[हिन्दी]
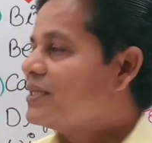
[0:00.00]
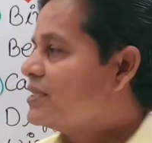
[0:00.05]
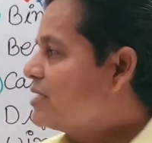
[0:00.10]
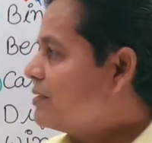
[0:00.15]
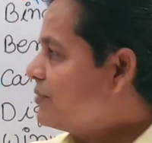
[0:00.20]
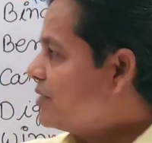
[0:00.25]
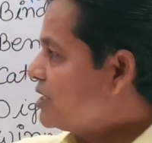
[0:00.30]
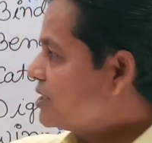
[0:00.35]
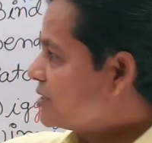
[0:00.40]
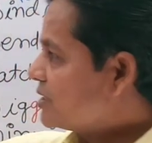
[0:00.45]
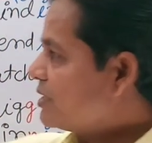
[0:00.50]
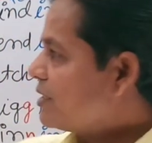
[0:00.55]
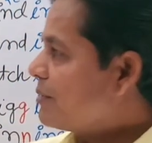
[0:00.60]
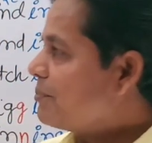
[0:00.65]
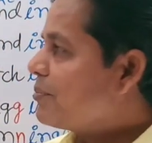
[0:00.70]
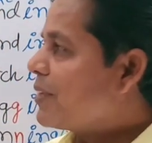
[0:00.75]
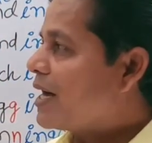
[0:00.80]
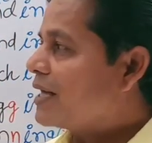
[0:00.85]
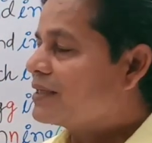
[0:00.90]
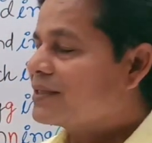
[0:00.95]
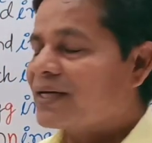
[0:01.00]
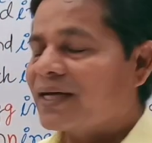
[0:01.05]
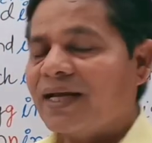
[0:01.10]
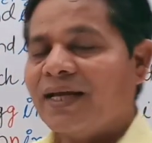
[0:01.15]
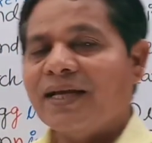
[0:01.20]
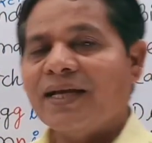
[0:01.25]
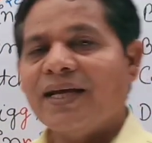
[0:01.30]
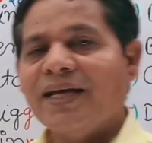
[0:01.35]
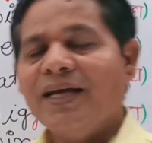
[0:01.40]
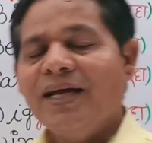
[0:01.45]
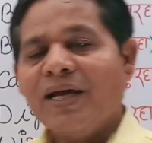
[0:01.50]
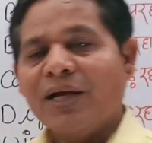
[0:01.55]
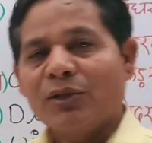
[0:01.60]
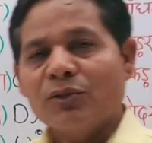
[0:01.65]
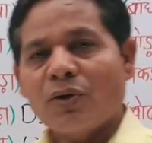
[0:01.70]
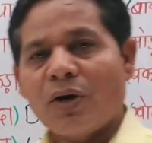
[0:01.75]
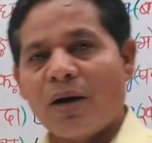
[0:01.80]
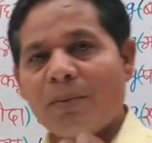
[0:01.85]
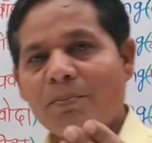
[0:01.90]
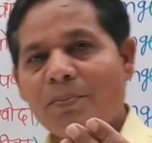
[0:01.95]
जब इसकी हम बात करेंगे
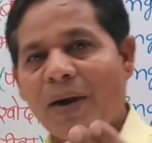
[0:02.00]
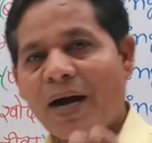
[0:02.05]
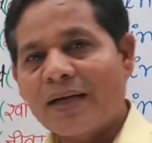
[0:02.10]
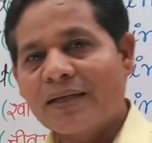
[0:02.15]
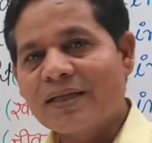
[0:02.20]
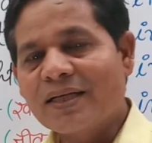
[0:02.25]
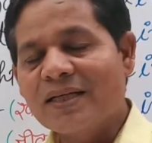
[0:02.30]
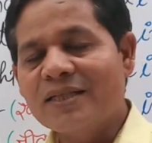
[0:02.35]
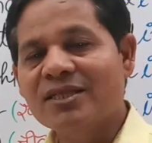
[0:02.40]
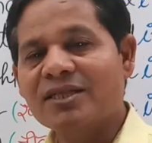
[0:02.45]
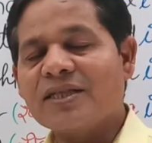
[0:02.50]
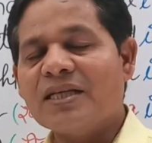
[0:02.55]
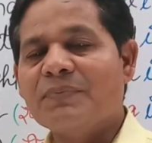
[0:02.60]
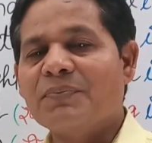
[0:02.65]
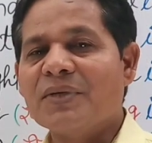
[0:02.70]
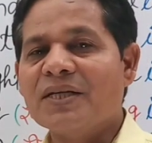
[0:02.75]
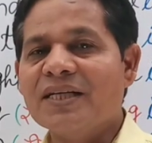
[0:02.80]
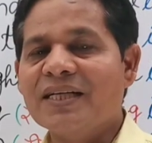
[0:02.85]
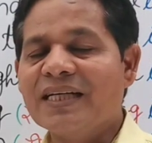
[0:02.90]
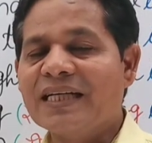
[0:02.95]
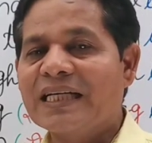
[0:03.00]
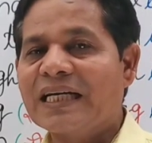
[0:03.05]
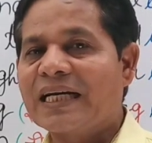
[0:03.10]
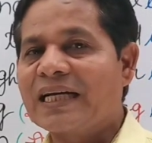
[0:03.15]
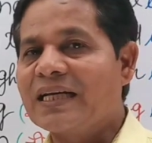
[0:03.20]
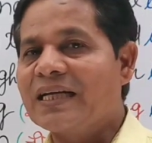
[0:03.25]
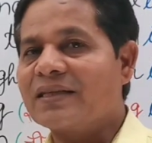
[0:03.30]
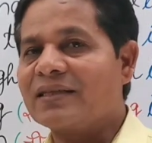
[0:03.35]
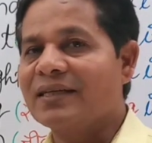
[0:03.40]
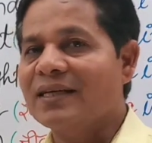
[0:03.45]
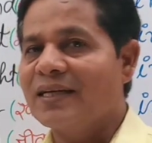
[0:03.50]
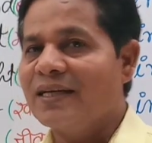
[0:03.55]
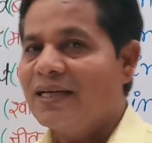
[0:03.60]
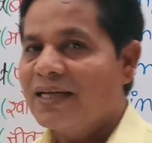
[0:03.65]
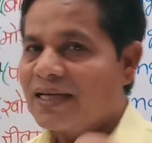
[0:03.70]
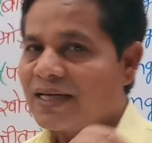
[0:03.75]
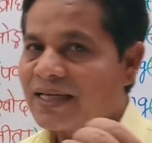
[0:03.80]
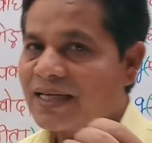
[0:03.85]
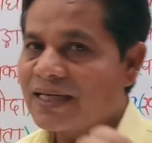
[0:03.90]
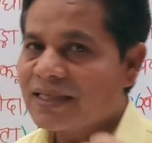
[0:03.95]
तो हम बात टीजीटी पीजीटी कर लेते
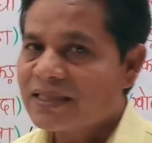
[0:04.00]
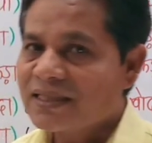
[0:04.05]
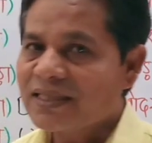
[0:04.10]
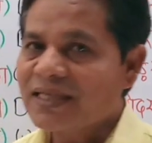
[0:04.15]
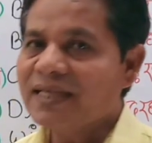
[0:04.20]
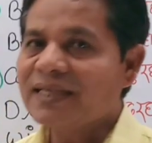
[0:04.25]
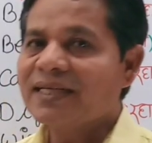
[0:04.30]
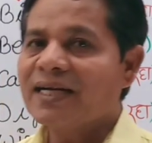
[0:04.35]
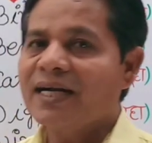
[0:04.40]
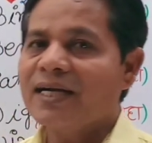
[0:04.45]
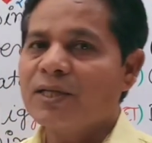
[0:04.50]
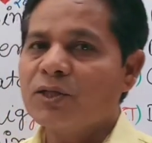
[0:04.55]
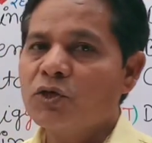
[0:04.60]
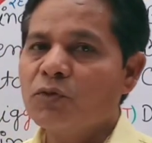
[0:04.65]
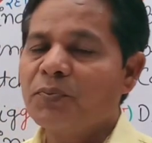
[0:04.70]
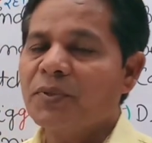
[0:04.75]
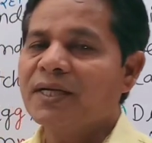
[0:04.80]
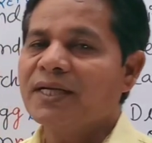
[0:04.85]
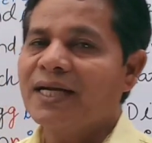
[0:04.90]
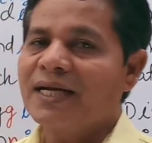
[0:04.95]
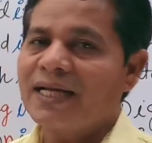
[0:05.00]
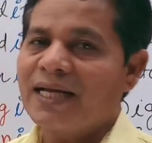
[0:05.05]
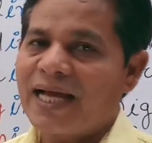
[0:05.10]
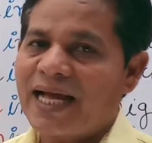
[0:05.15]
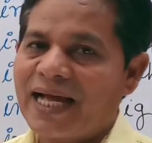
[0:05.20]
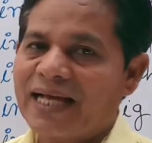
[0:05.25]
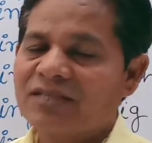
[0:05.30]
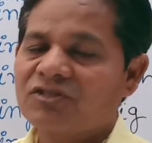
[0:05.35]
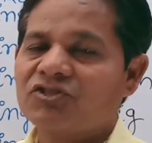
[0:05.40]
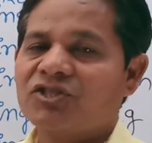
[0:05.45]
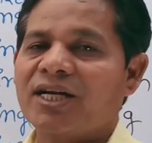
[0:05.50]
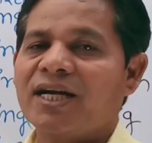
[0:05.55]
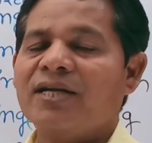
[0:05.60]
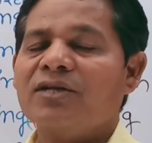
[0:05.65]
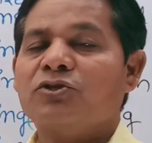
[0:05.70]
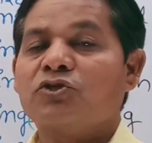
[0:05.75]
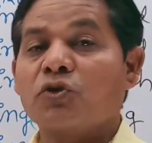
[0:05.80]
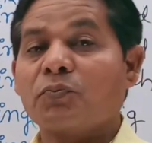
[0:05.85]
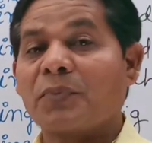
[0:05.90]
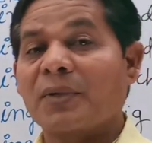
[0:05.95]
हैं या सी टेट यूपी टेट एस
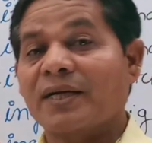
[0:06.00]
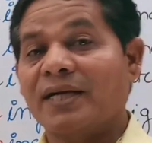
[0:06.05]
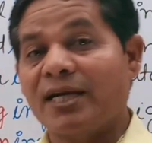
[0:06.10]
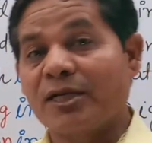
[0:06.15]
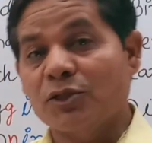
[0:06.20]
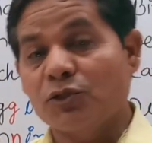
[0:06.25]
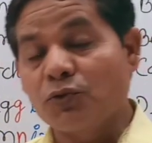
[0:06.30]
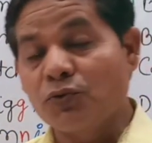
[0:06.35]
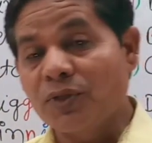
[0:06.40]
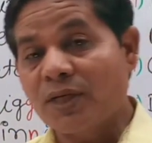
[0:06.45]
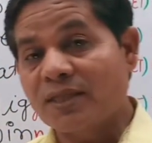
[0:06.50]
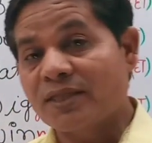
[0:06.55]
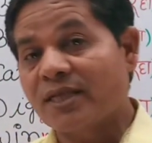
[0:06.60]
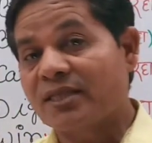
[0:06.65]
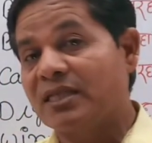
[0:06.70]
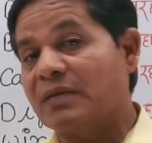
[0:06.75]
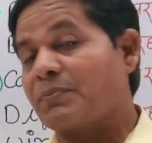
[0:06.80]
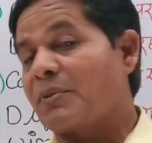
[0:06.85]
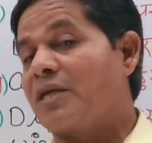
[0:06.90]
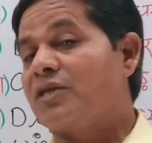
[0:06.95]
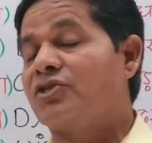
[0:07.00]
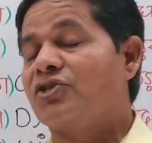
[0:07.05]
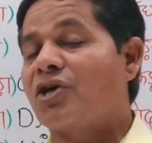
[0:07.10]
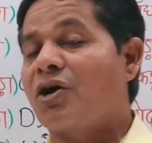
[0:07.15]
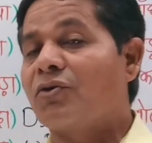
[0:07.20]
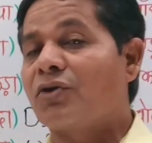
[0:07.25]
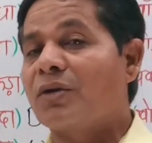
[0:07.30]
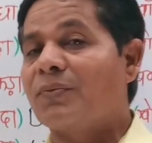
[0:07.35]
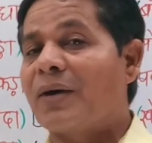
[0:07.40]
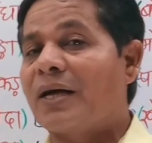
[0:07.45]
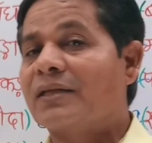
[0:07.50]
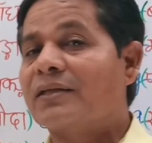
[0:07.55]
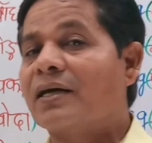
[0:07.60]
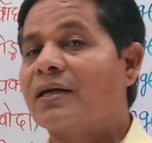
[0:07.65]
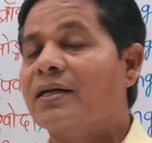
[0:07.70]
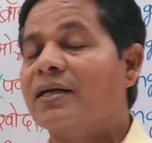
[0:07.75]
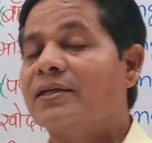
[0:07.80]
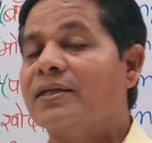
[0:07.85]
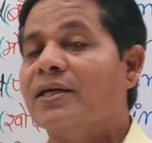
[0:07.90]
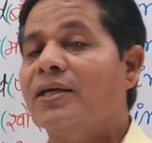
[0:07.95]
टेट सुपर टेट जूनियर जैसी परीक्षाओं की बात
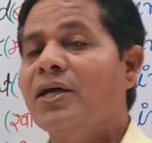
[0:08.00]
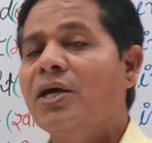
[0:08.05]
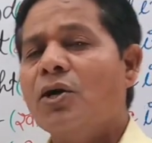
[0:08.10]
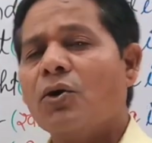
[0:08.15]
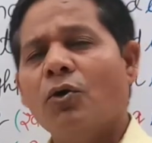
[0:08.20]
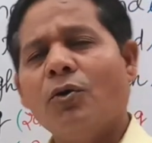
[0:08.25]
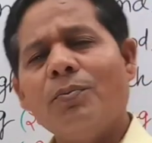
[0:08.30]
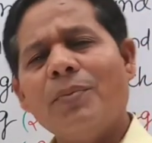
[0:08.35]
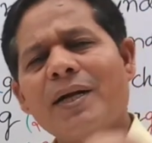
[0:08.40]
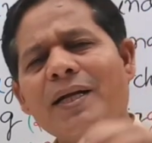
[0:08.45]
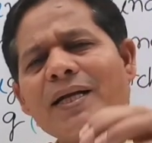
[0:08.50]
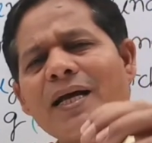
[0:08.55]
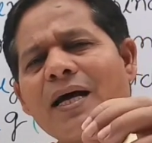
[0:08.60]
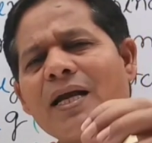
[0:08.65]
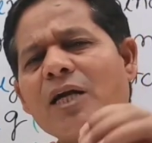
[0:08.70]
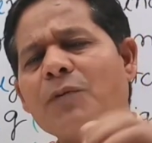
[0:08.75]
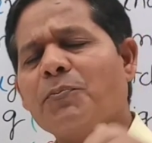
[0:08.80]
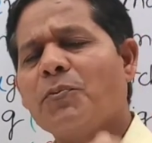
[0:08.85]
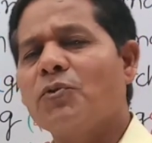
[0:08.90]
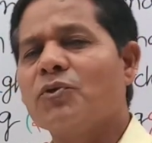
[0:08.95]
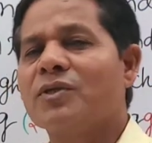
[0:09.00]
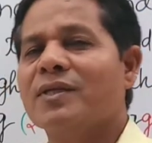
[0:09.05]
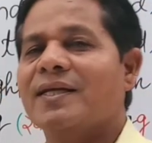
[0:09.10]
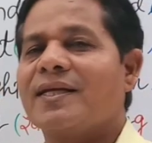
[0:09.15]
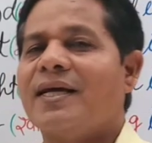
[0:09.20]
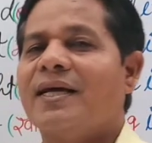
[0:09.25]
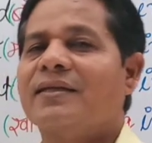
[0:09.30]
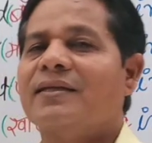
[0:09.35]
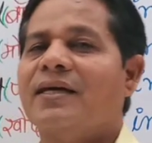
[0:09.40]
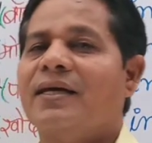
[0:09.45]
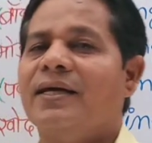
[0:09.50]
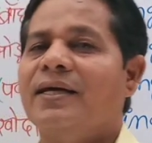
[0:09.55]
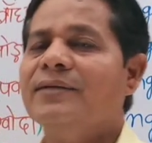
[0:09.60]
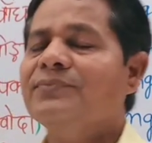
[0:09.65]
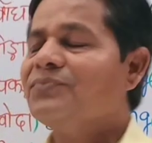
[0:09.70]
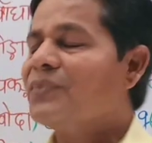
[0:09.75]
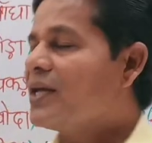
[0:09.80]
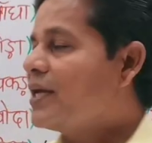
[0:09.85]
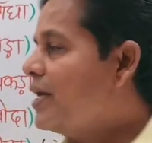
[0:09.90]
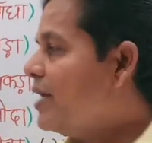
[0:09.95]
कर लेते हैं उनमें डायरेक्ट पूछ लिया जाता
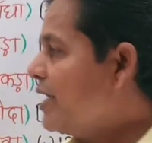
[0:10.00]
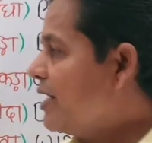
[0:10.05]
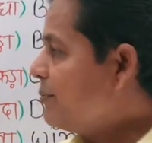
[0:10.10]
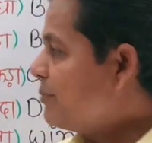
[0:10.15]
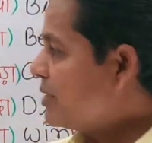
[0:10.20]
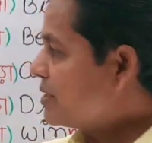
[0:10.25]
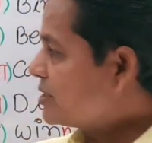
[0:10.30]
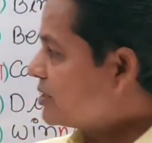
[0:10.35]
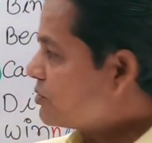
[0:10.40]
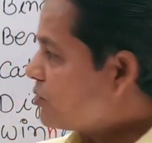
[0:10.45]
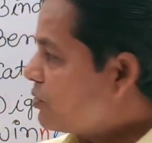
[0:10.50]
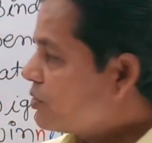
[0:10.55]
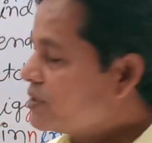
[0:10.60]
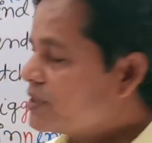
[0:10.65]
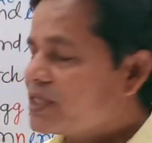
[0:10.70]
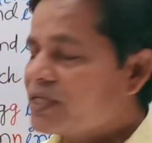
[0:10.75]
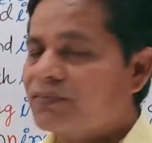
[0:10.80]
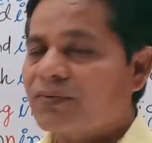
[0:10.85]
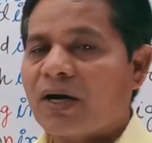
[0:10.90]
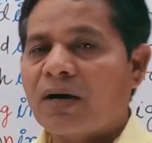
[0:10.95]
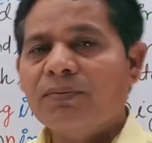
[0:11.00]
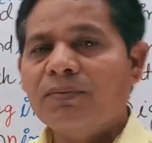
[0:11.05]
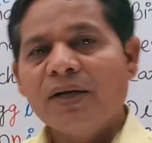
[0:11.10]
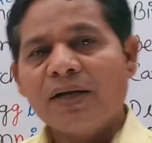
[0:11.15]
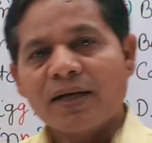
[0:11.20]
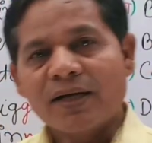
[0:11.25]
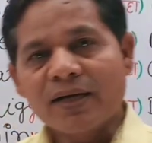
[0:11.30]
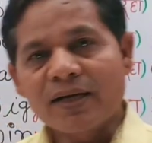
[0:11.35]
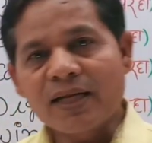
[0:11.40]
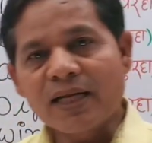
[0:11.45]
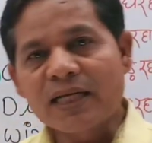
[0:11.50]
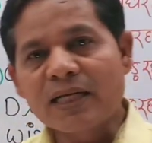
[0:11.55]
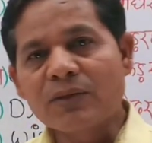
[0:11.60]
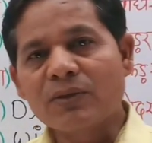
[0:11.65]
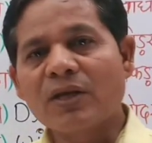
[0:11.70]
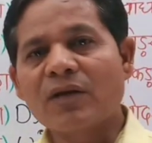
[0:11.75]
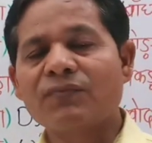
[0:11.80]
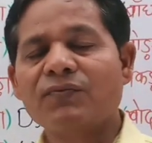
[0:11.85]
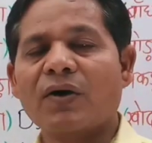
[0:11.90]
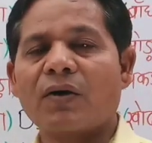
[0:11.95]
है कि इनमें से कौन सी वर्ब
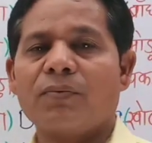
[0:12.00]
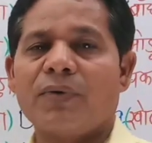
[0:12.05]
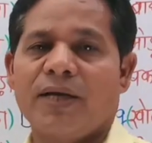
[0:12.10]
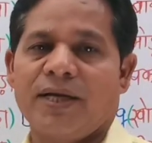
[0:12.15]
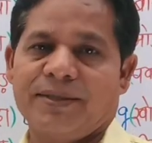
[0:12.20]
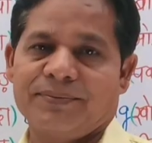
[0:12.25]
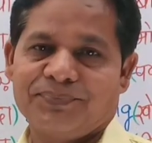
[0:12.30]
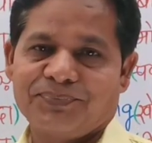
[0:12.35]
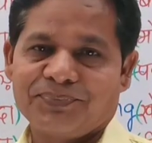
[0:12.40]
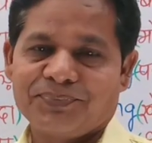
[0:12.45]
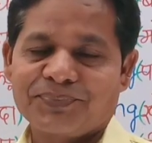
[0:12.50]
रेगुलर वर्ब है